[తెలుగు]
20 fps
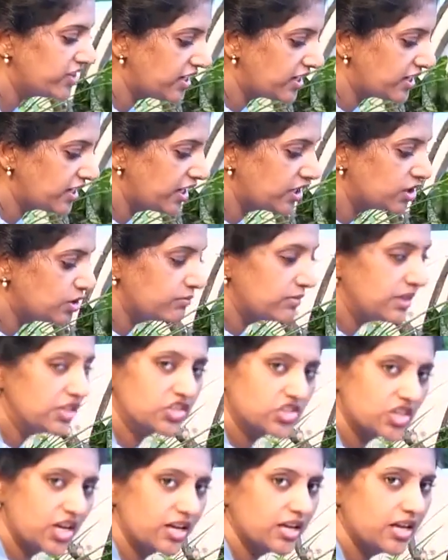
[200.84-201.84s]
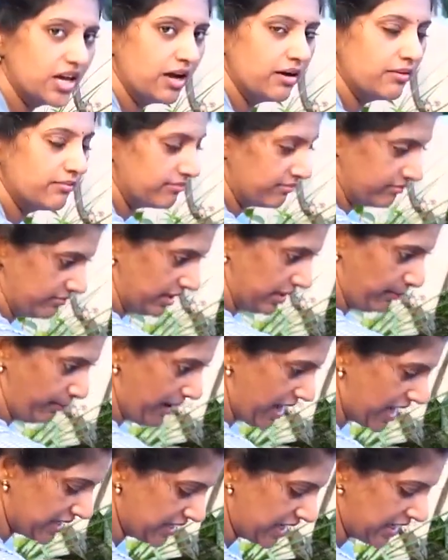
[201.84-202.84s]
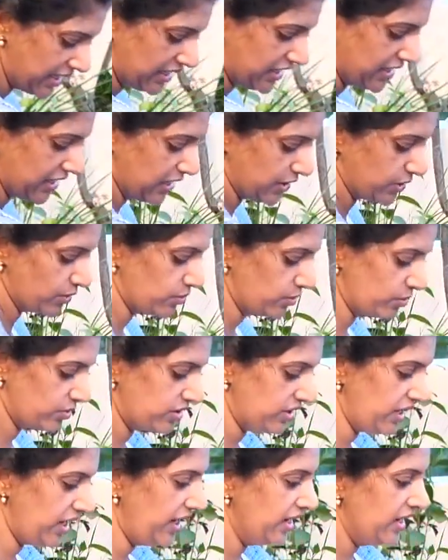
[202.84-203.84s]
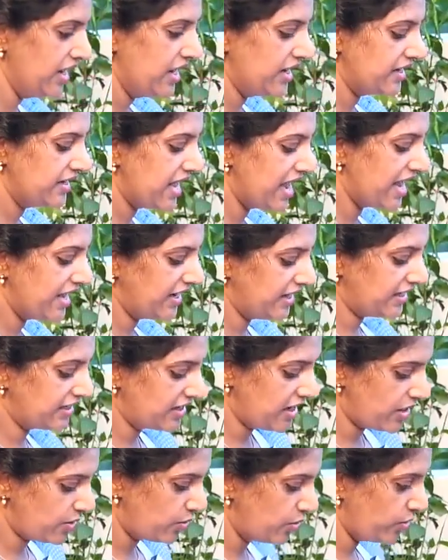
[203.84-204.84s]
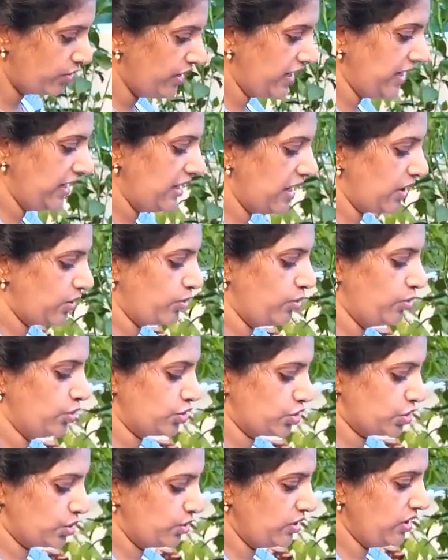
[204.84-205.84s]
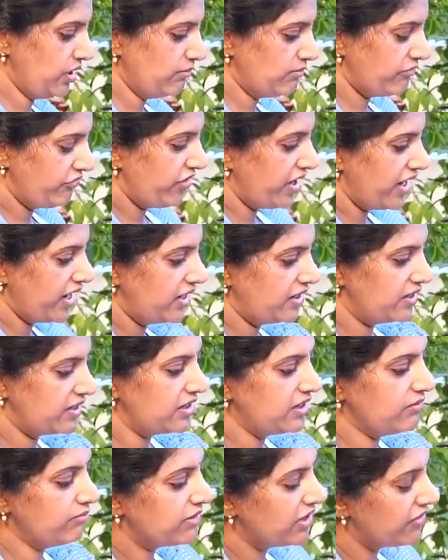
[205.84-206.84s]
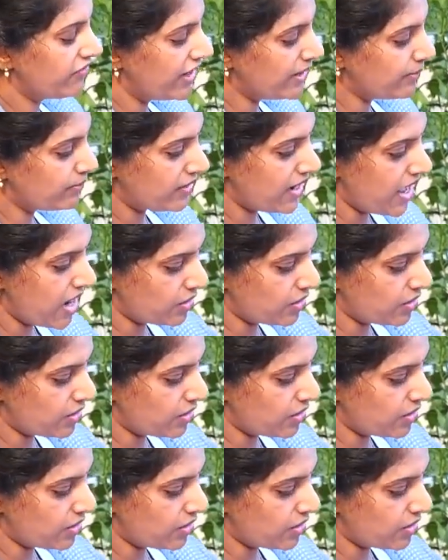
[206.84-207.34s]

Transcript: అందట్లేదు మీ చెయ్య మీ పాదాలకి అనుకుంటే డైరెక్ట్గా కూడా ఇలా కూర్చుని వేలుని మీ వైపు